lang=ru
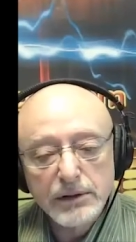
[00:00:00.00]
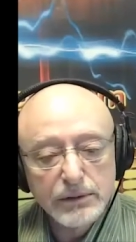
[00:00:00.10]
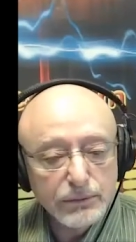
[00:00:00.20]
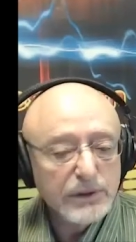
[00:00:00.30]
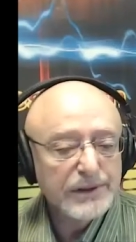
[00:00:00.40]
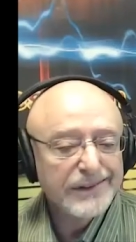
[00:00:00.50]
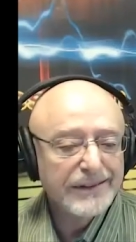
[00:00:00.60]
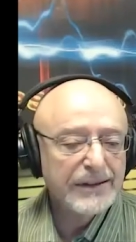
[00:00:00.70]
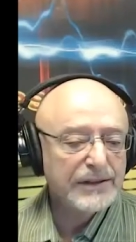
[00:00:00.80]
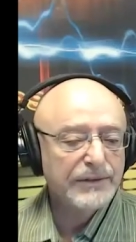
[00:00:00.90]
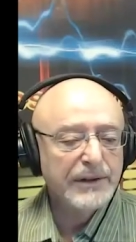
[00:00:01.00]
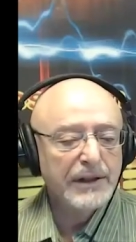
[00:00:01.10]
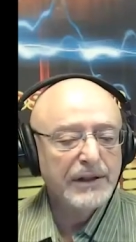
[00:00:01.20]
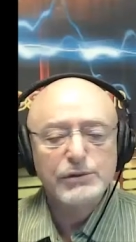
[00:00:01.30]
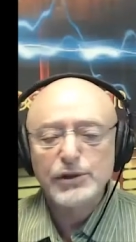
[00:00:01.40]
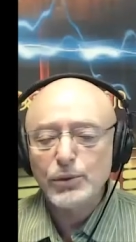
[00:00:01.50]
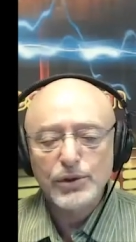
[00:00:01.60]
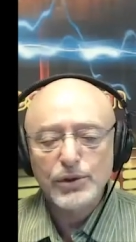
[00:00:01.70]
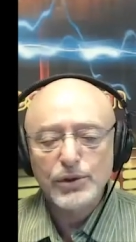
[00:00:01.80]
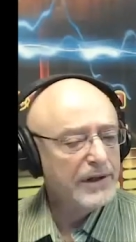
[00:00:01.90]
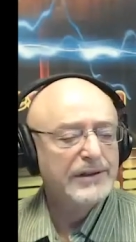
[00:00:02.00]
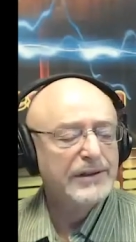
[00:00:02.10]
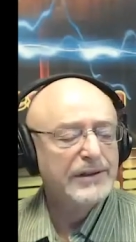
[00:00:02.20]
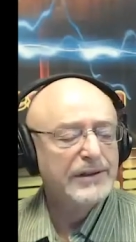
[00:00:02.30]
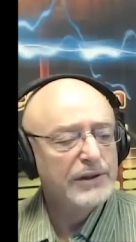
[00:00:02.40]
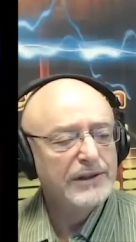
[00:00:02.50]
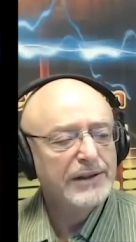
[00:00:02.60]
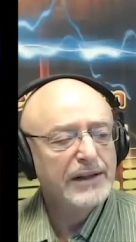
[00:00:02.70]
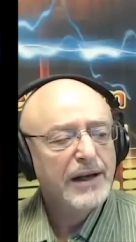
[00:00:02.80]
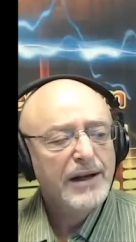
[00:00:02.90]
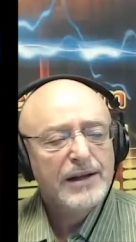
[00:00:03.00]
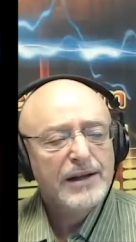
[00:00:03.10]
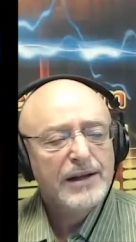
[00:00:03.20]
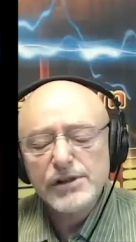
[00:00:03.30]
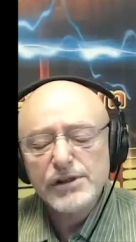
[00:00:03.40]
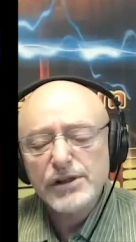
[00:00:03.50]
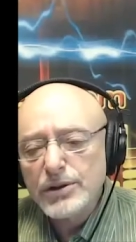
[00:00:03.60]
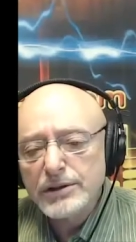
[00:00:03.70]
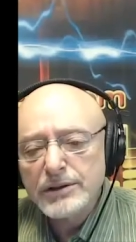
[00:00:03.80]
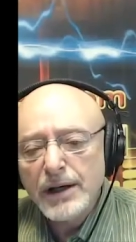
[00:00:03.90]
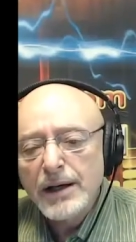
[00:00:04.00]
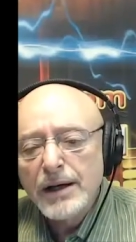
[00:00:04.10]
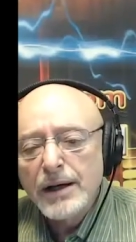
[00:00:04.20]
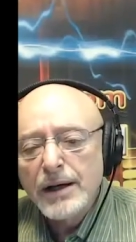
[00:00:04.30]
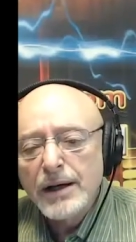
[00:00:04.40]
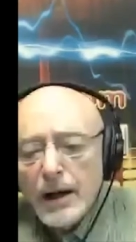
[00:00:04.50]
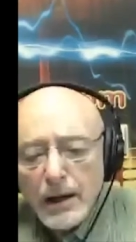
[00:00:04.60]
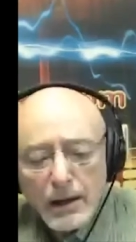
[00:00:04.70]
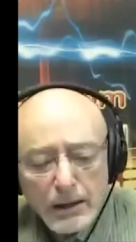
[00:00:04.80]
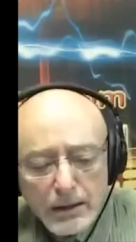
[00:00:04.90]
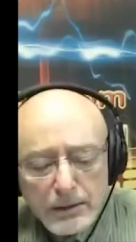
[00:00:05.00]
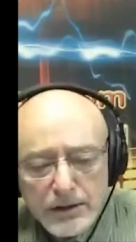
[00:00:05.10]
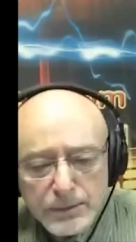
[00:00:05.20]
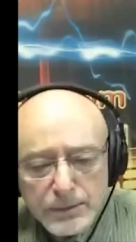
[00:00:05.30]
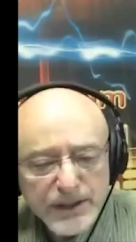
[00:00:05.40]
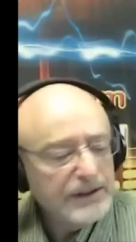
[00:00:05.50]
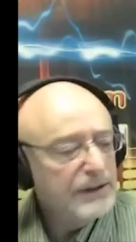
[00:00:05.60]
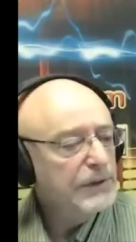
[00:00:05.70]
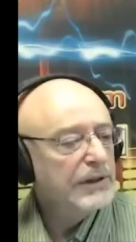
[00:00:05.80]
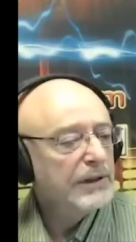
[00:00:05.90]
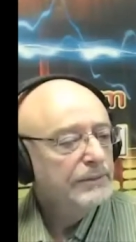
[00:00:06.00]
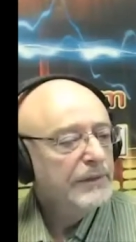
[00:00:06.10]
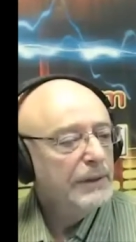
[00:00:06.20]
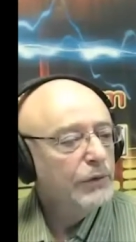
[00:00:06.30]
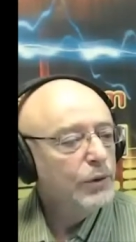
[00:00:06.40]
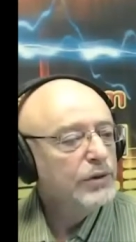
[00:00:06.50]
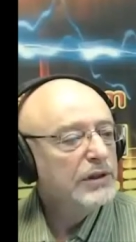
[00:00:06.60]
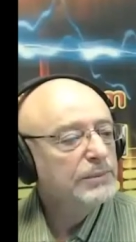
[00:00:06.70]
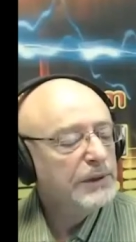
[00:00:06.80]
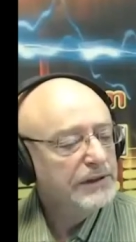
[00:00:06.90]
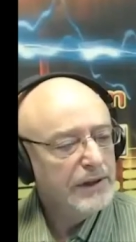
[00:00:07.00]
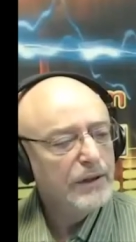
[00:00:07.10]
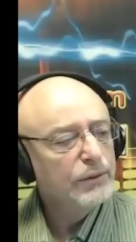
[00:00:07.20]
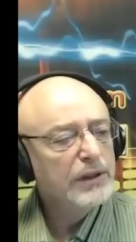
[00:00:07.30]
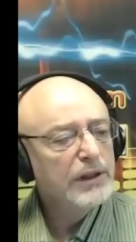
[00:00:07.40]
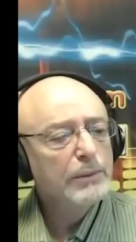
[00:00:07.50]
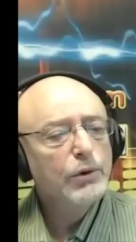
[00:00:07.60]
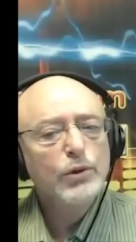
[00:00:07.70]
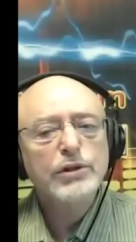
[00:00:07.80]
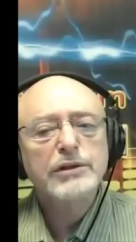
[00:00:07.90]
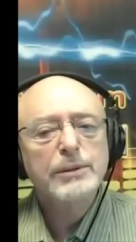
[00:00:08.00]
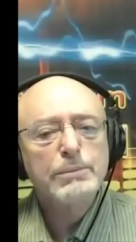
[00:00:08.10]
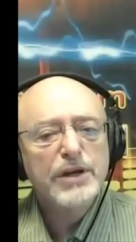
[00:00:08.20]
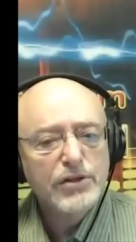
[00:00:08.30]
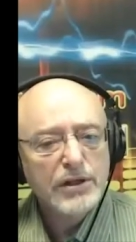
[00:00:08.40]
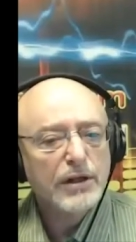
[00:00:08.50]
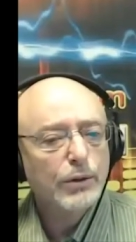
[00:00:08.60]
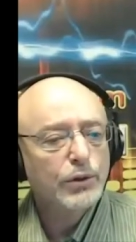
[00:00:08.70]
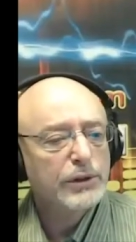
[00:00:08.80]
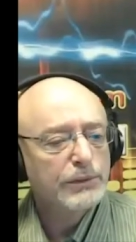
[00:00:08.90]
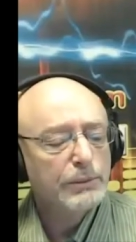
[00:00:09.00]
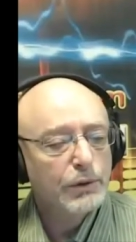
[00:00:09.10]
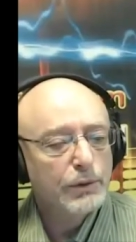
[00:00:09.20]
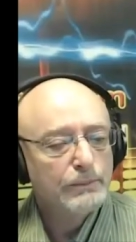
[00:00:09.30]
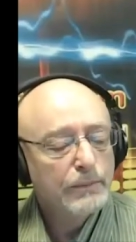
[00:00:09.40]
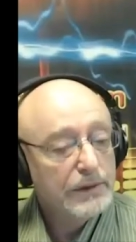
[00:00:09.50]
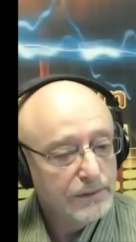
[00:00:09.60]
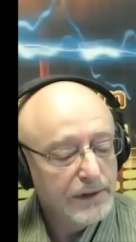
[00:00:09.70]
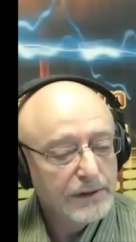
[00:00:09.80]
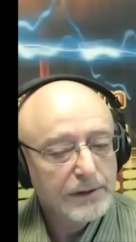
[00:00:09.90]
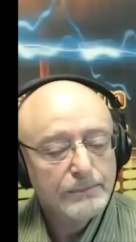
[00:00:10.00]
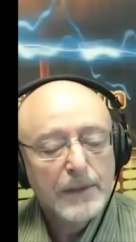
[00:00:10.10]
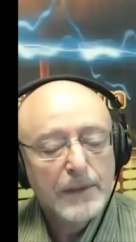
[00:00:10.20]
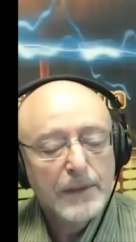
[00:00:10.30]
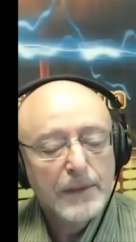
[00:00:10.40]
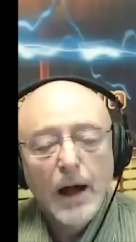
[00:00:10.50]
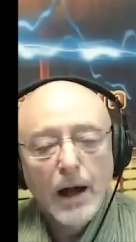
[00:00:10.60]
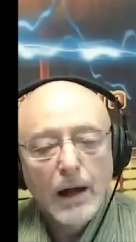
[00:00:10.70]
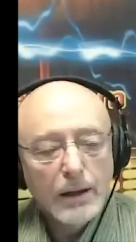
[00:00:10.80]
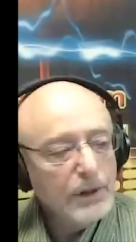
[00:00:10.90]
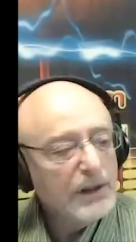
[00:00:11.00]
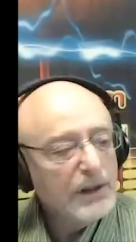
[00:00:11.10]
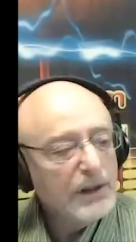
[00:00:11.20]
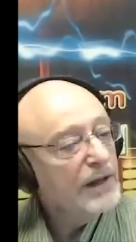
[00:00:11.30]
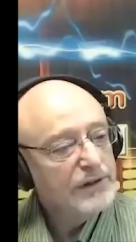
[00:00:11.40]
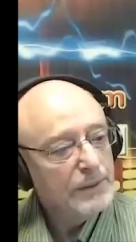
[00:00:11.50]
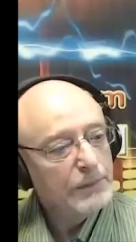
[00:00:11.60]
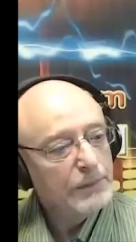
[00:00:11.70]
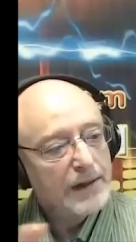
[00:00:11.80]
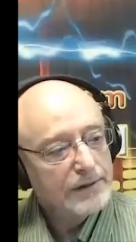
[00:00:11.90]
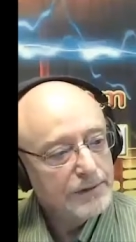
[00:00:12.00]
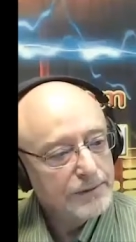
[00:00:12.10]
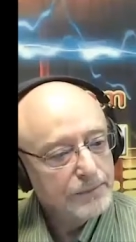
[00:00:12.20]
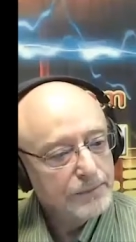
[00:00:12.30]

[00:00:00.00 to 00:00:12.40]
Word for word: И вот, естественно, нам же хочется это все рассказать. Нам же хочется э, спасти мир, нам хочется спасти людей, нам хочется причинить людям добро, извините. И мы начинаем всем рассказывать.